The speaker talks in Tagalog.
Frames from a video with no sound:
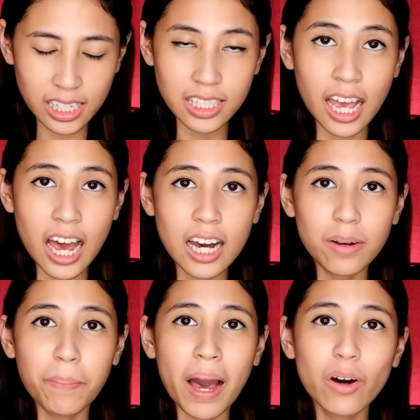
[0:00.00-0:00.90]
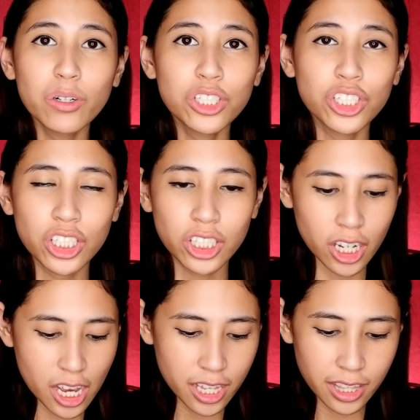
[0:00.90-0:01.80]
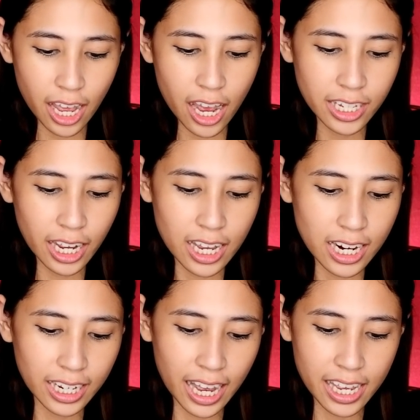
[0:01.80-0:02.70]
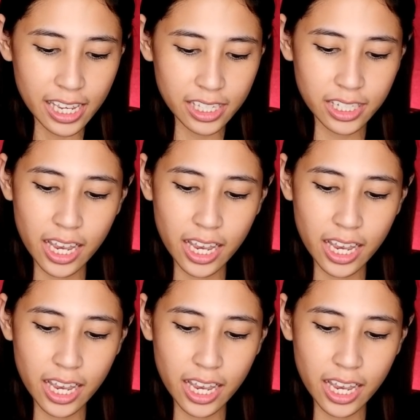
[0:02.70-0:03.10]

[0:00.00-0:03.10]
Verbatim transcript: Isang pouch na nakalagay is